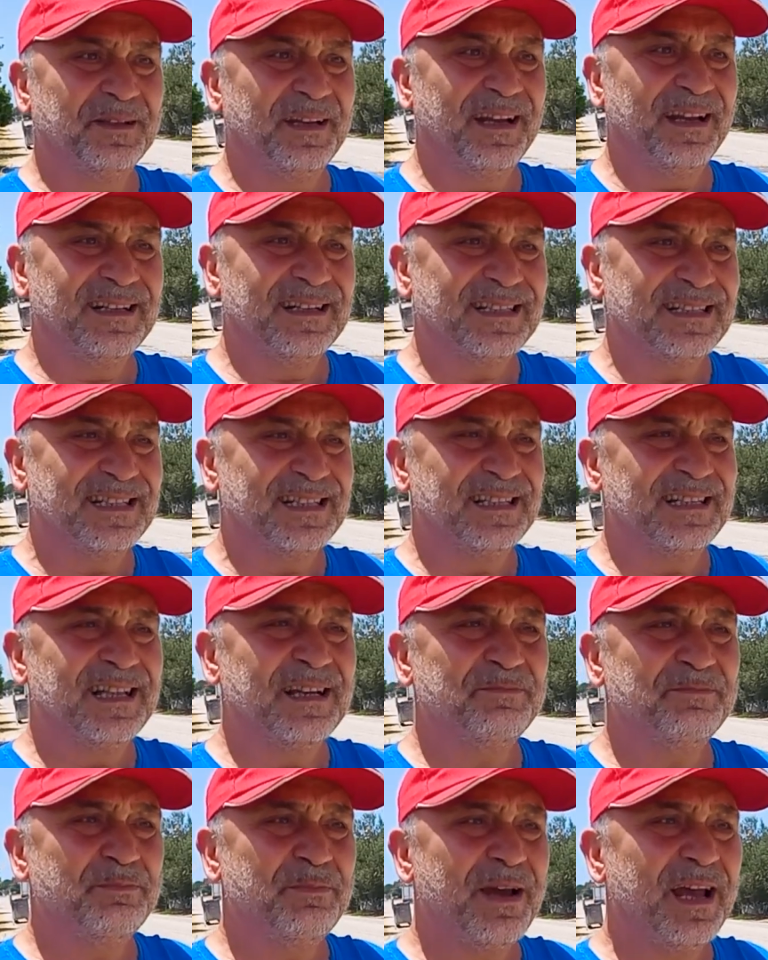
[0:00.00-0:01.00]
En
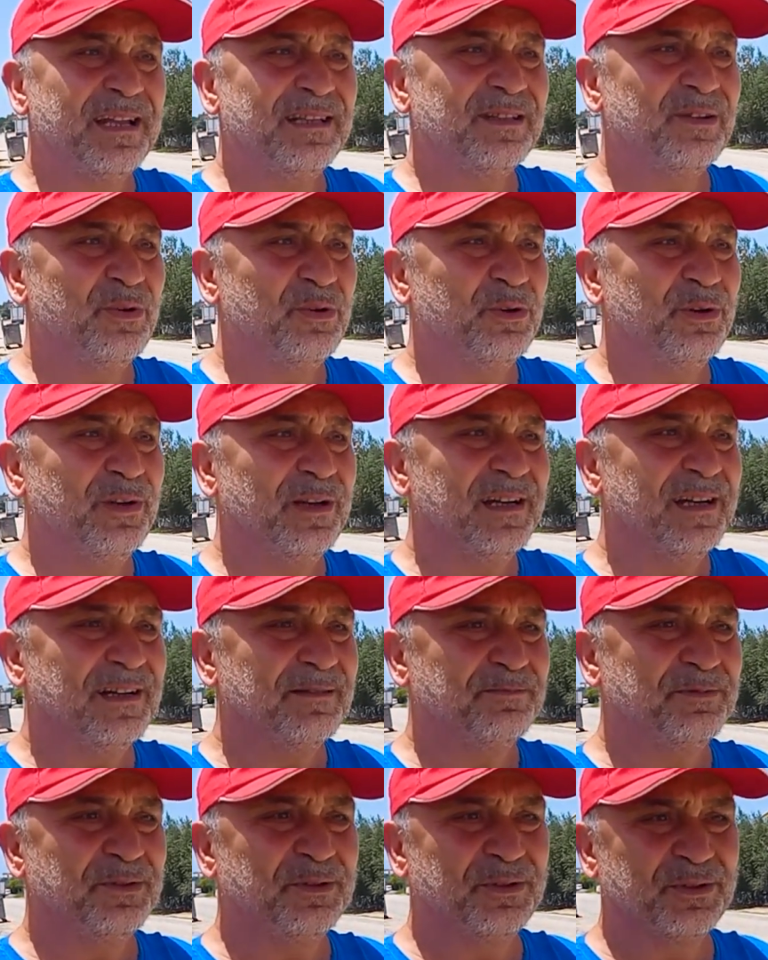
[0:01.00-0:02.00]
azından ben öyle
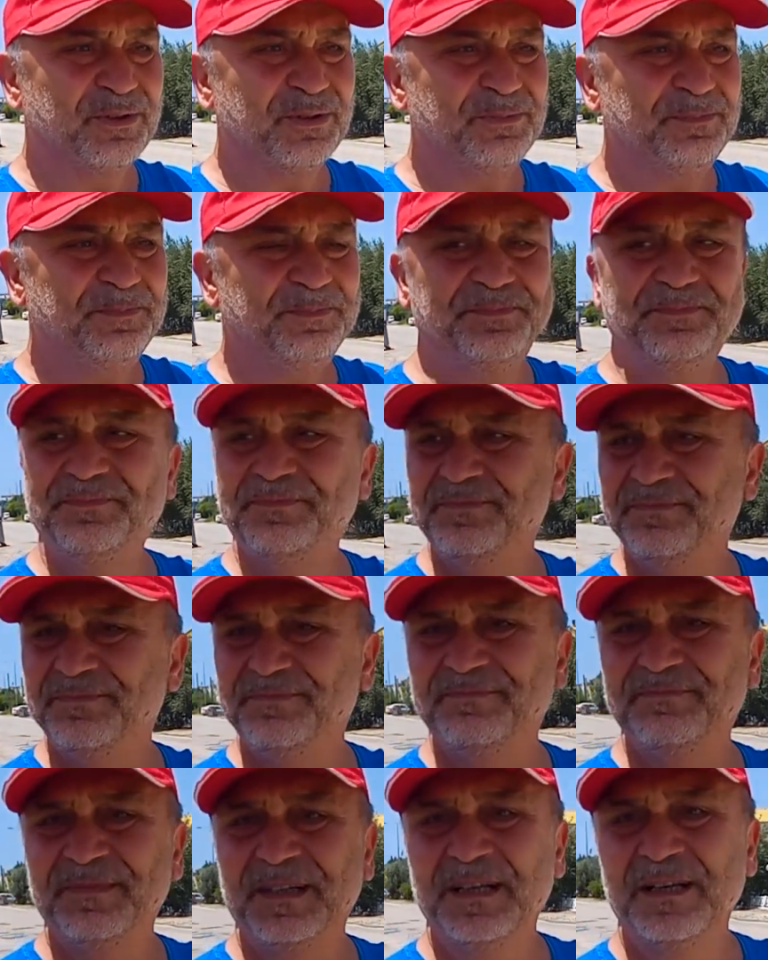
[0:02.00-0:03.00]
yapıyorum.
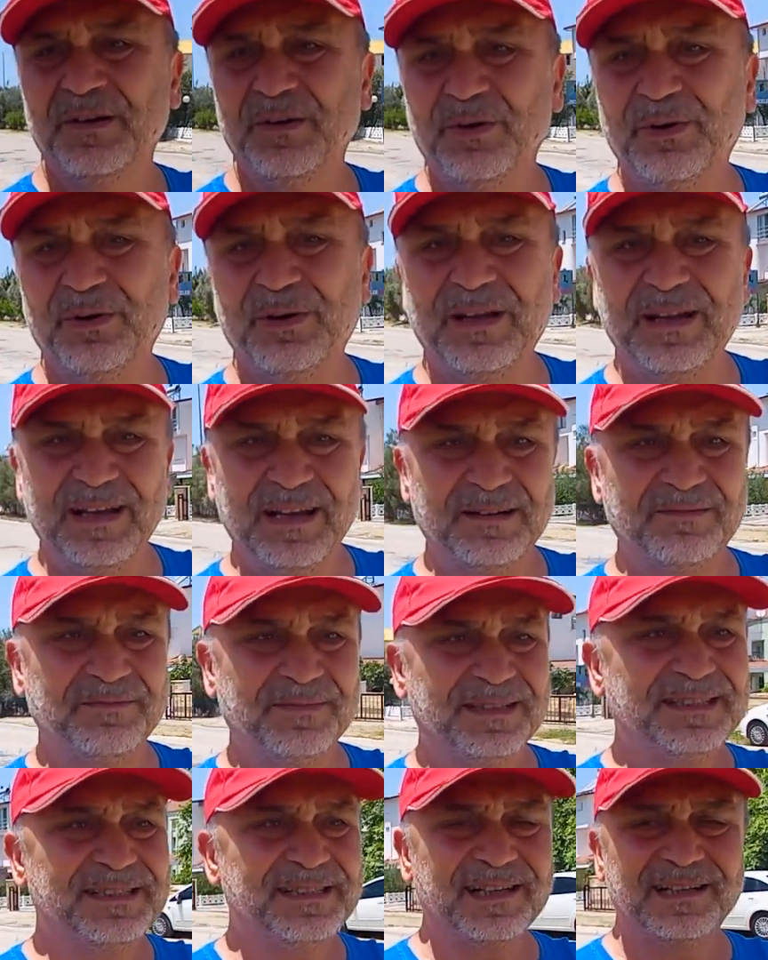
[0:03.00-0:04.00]
Öyle
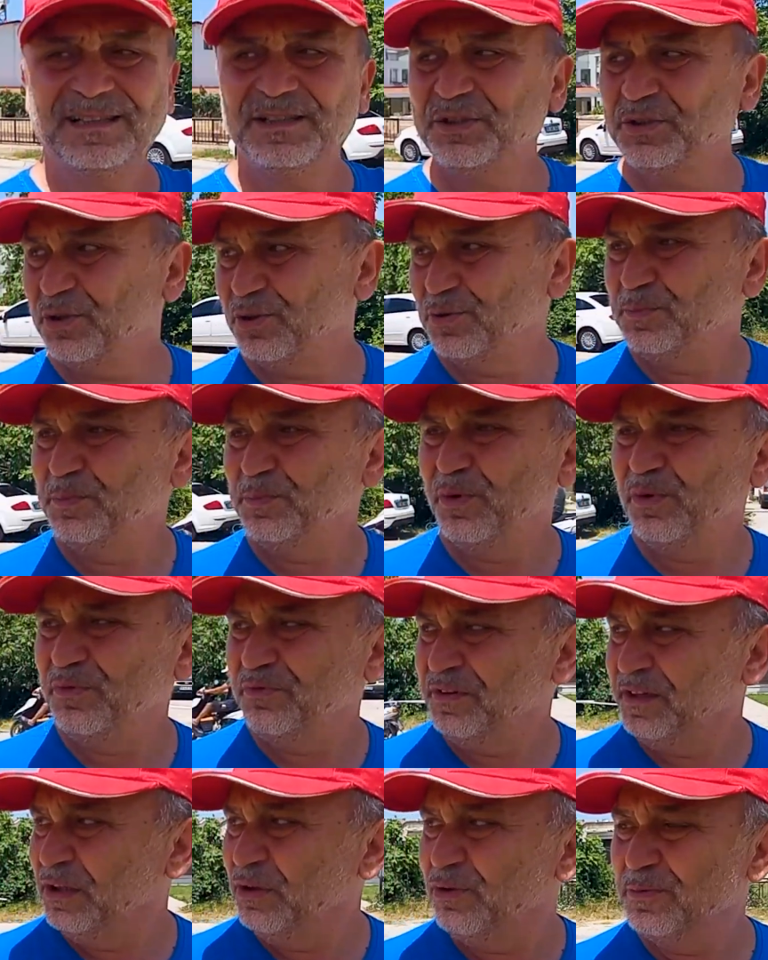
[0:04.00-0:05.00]
yapmaya çalışıyorum.
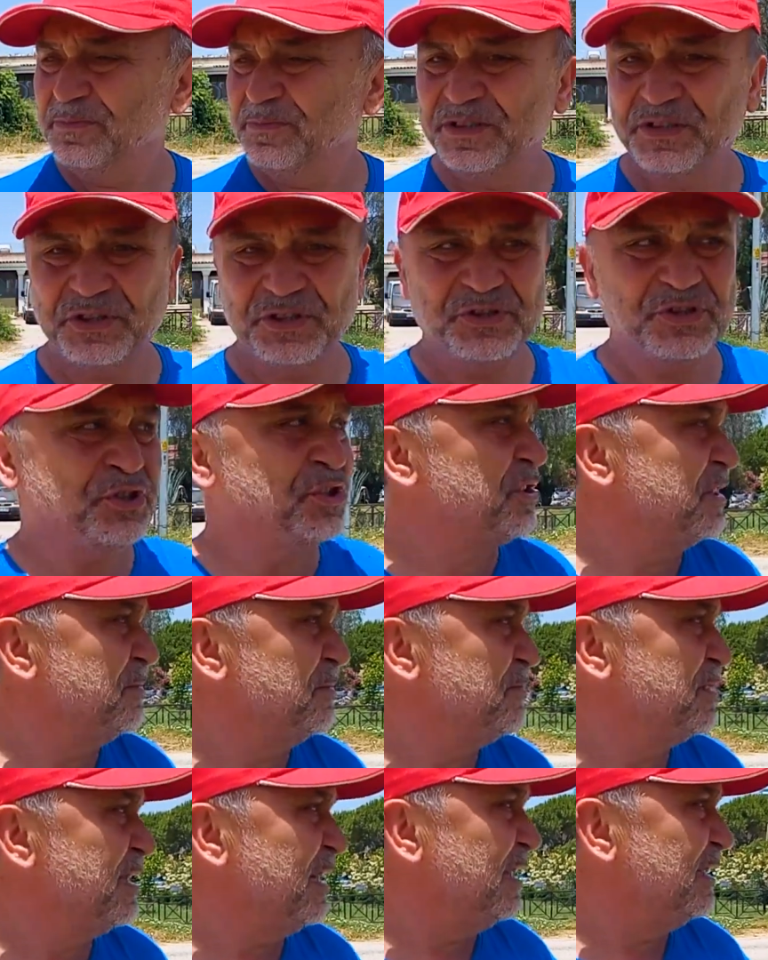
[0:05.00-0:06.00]
Bu videom için
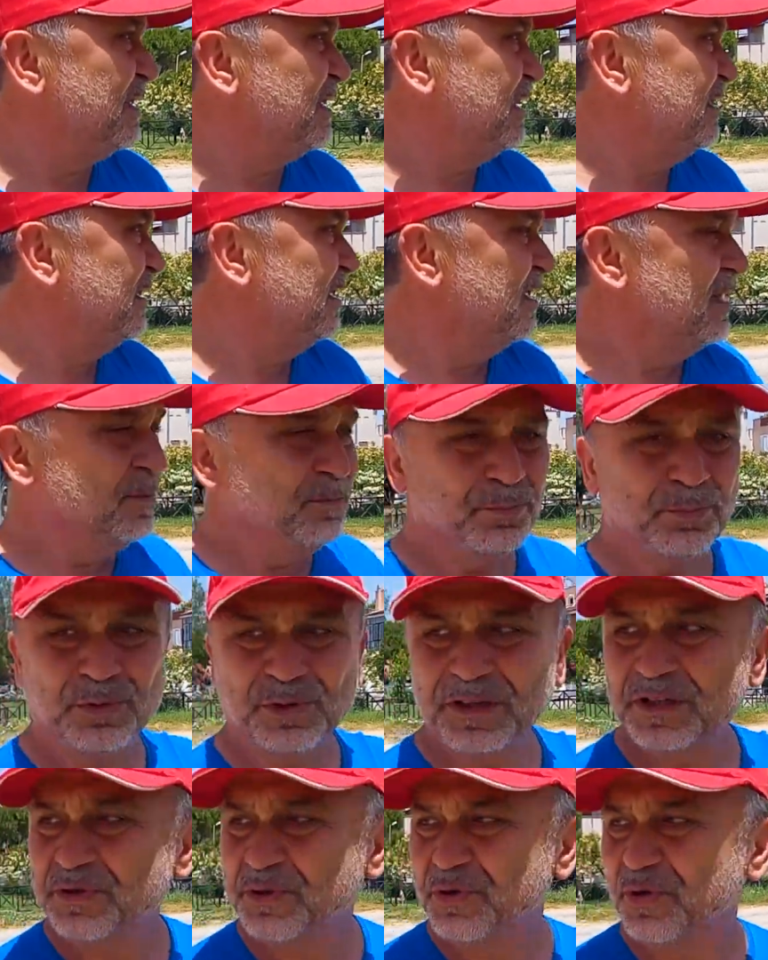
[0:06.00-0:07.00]
çıktım zaten.
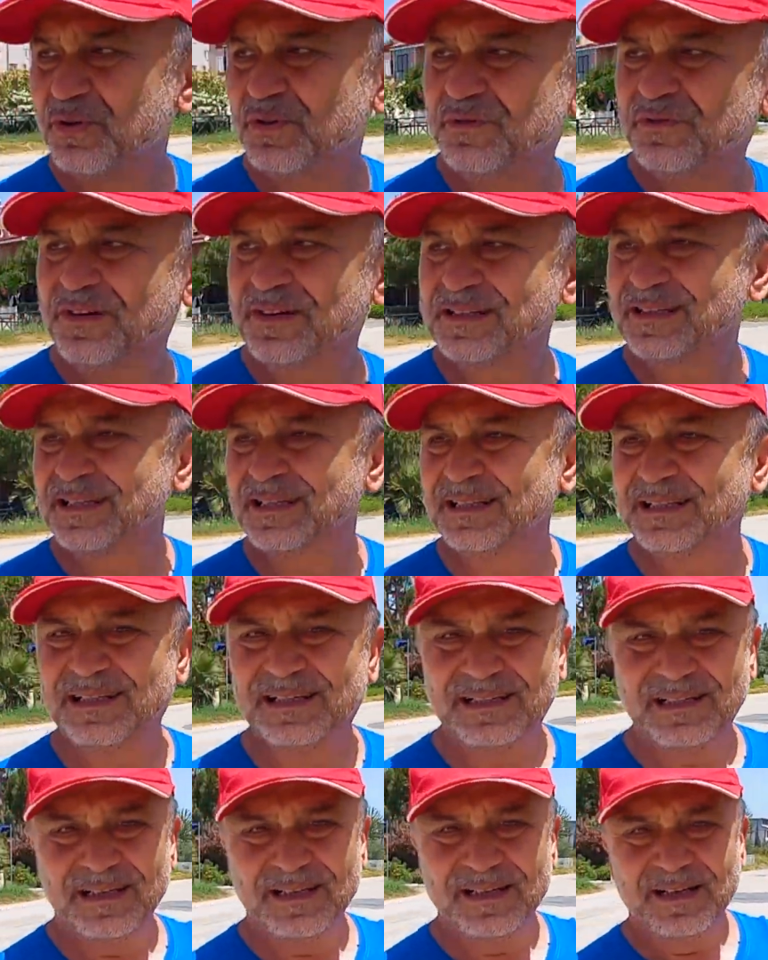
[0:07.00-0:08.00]
Buraya çok fazla
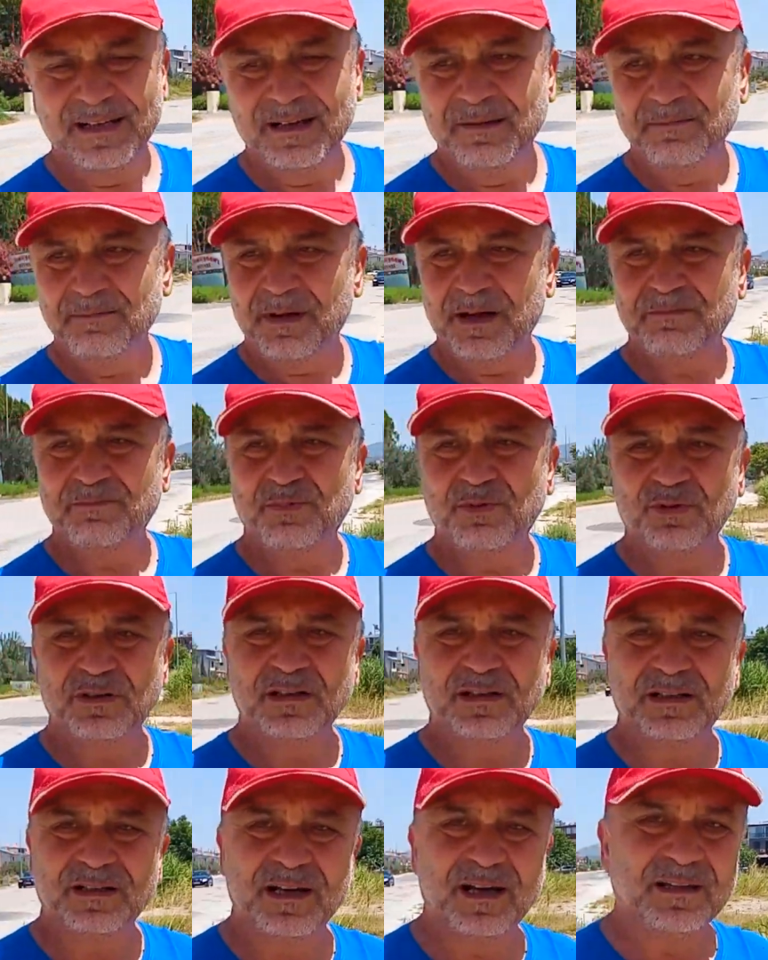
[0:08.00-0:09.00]
da ben
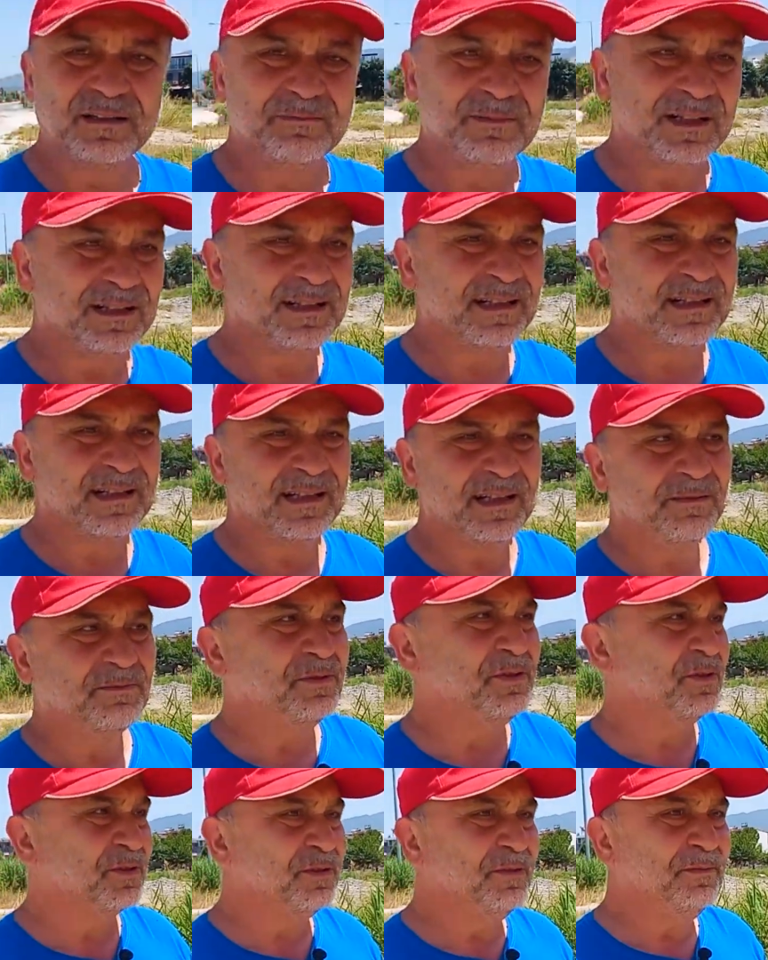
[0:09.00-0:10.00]
burada kalmak
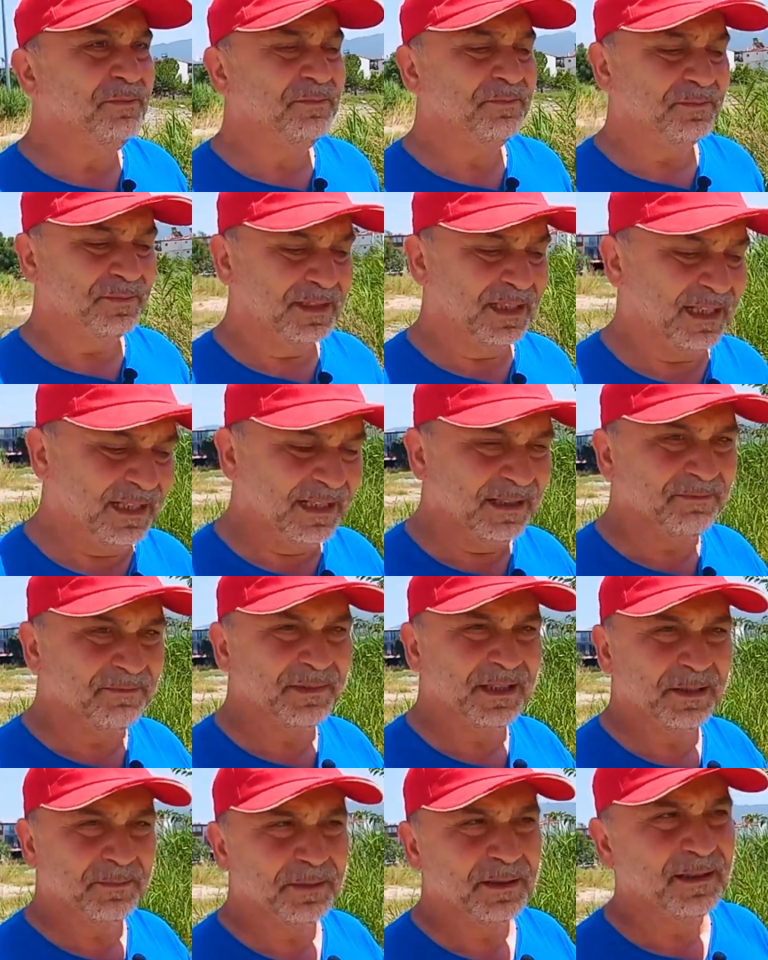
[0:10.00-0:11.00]
istemiyorum. Dediğim
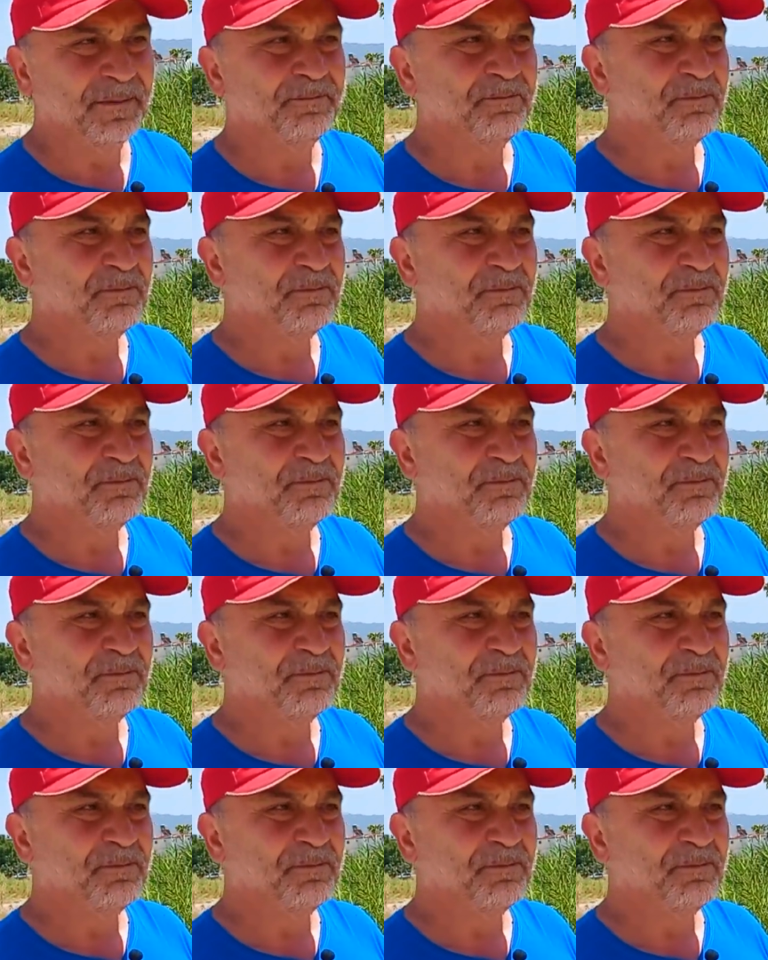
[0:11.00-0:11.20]
gibi